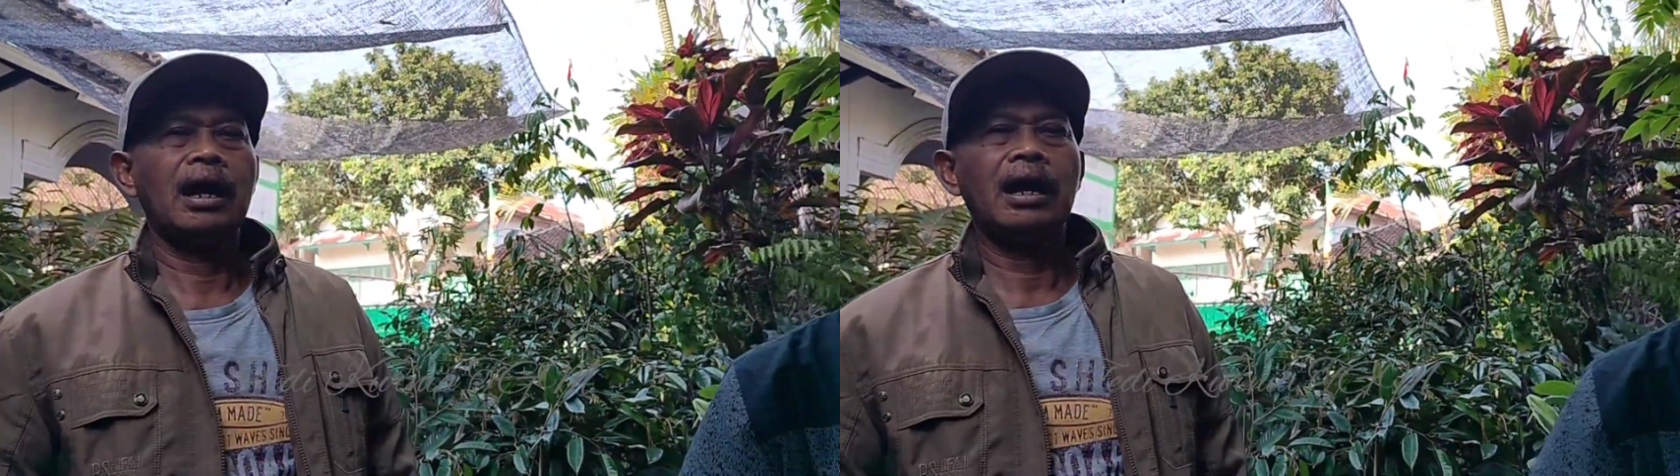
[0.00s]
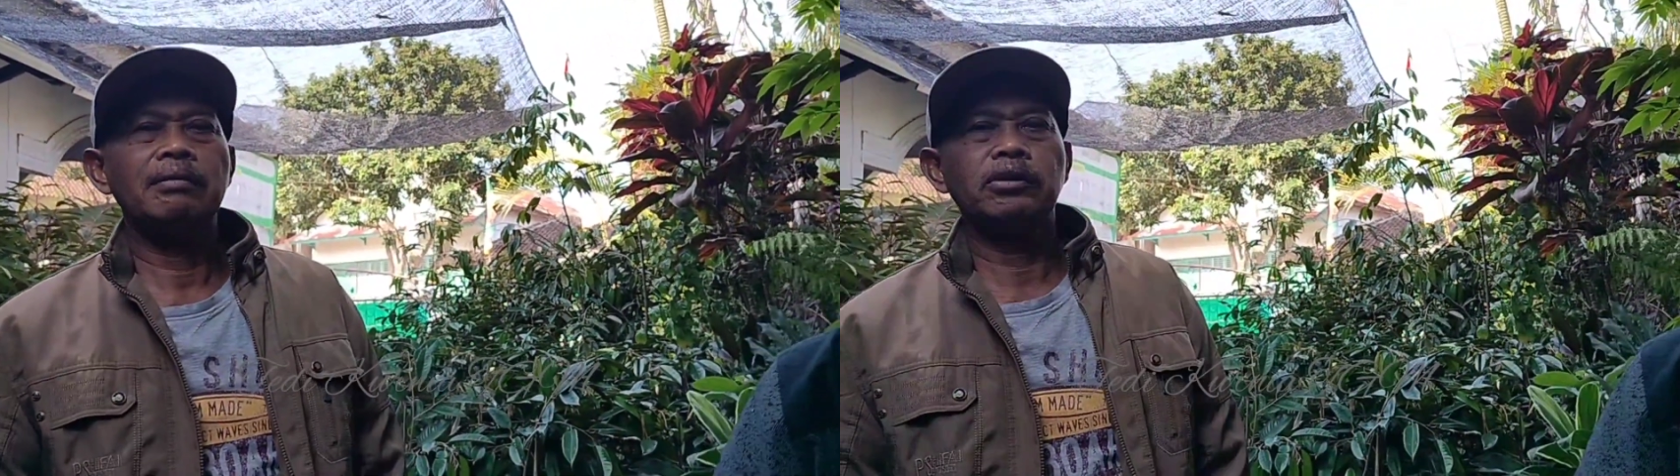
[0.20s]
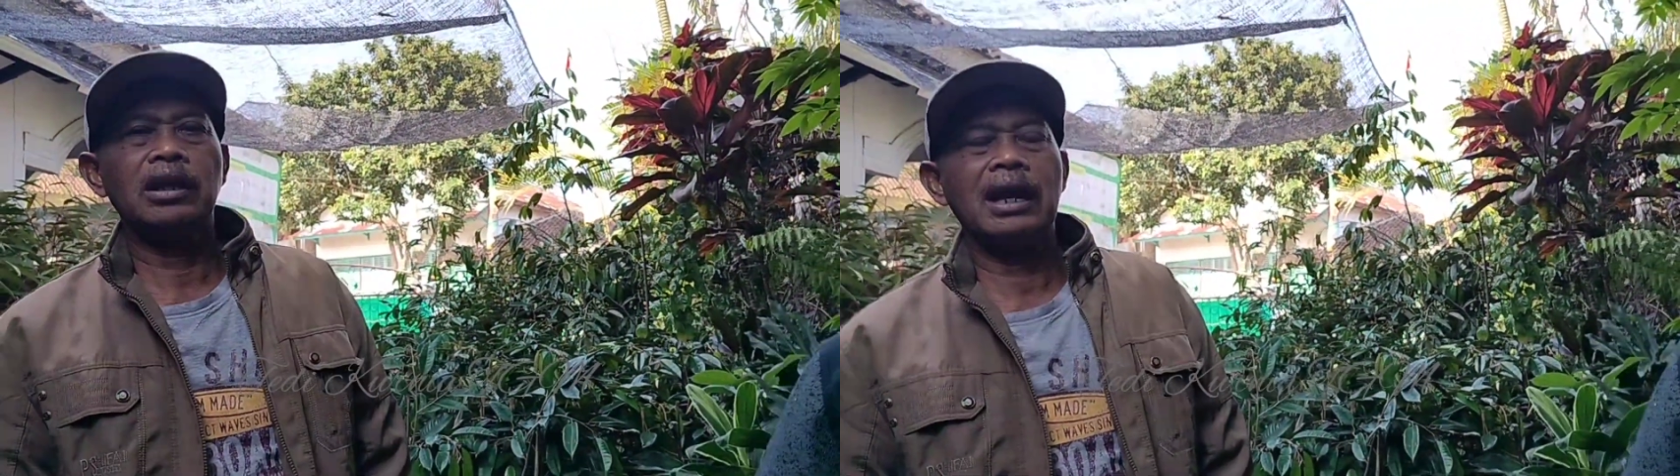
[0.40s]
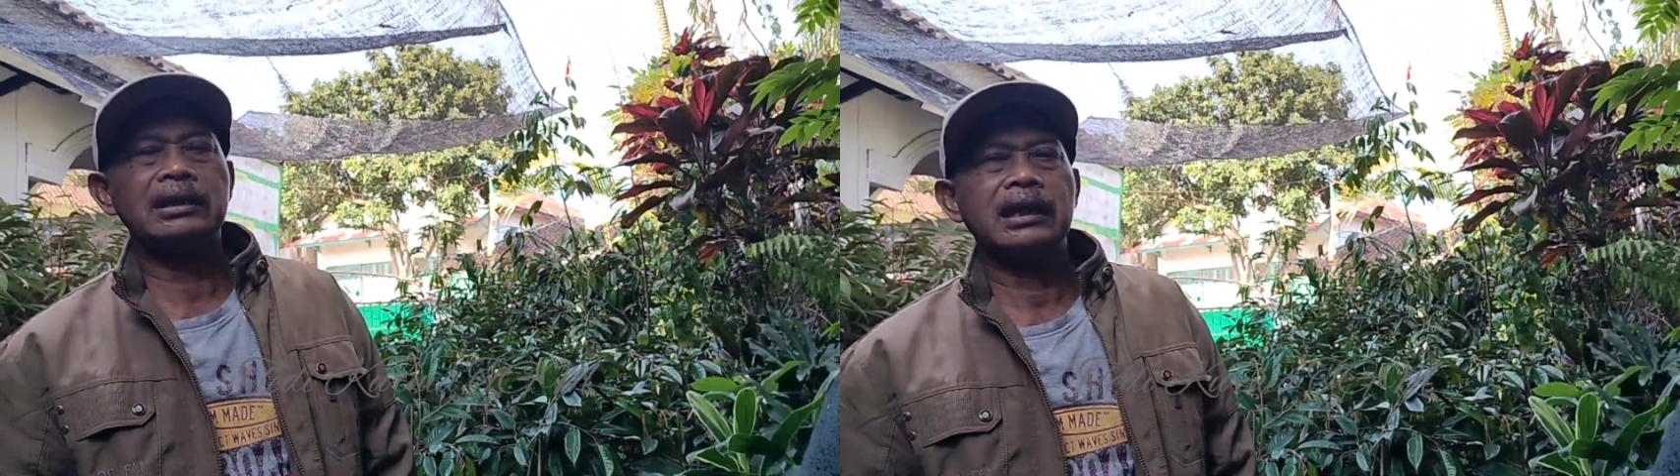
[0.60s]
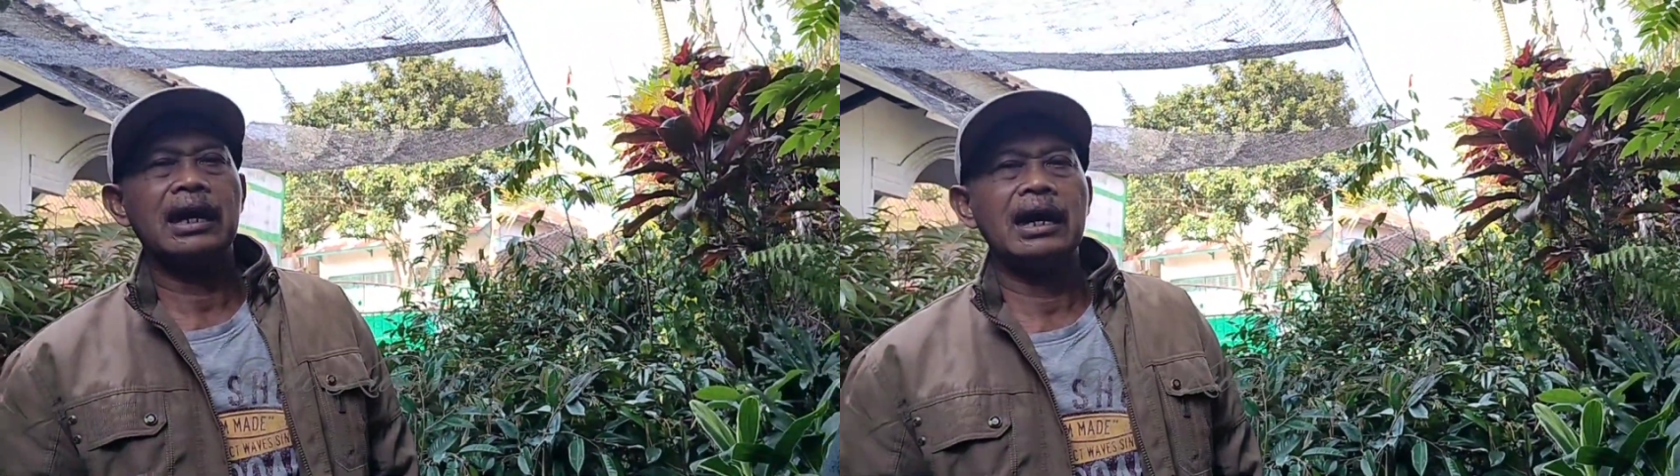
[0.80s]
Alhamdulillah
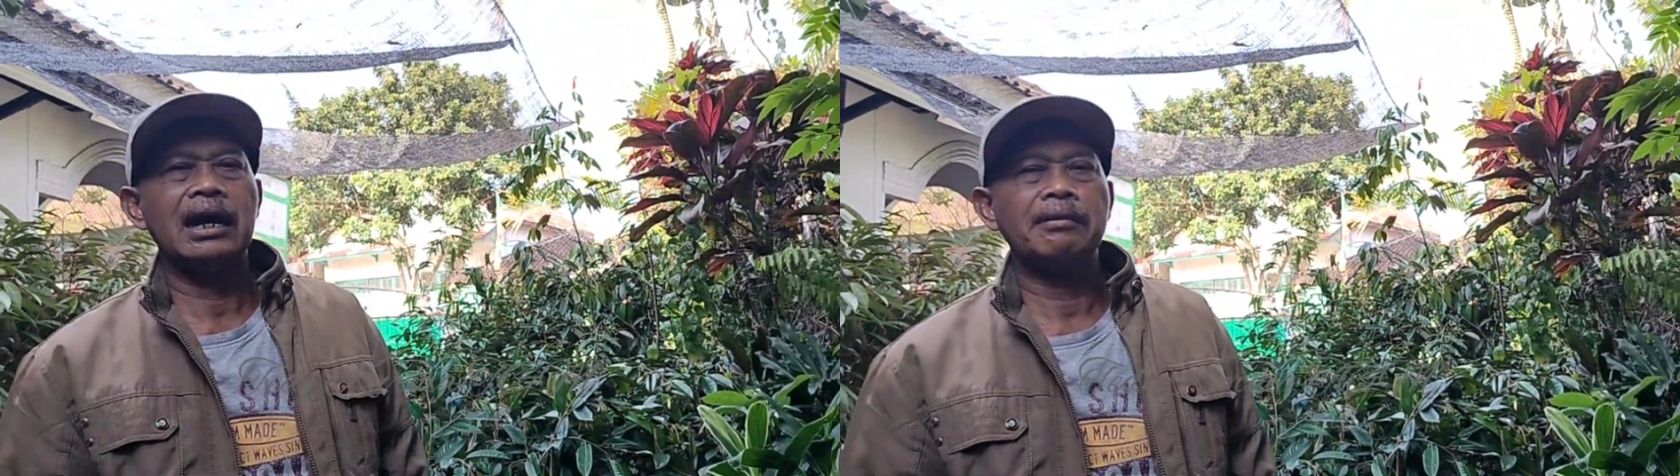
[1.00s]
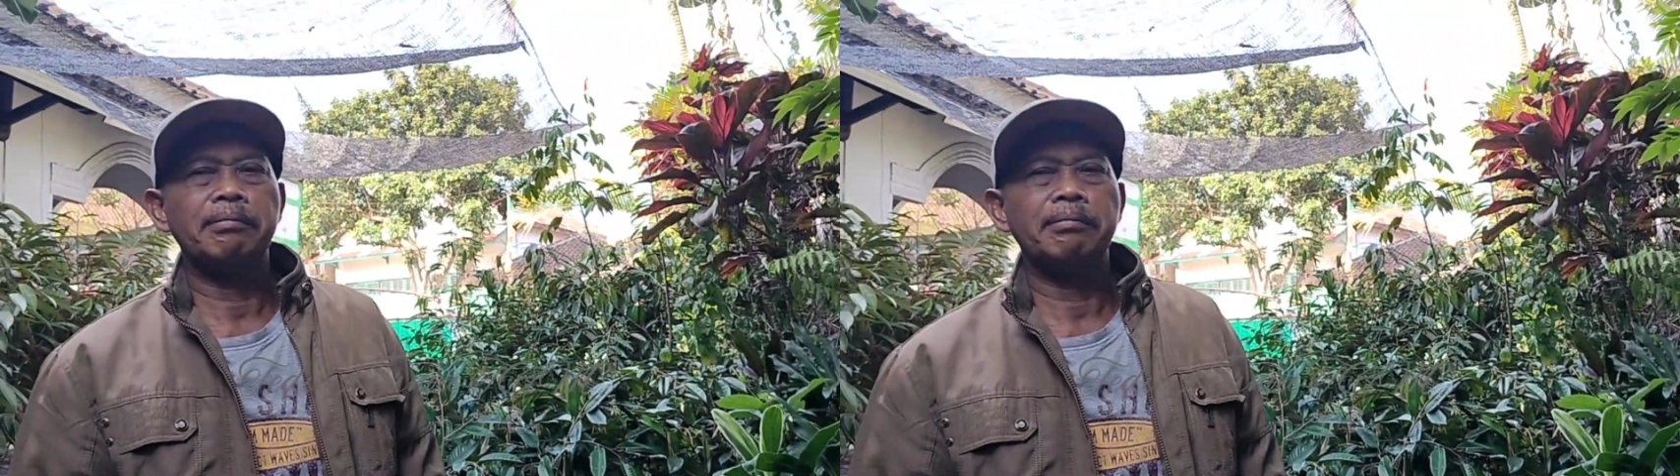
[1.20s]
sehat.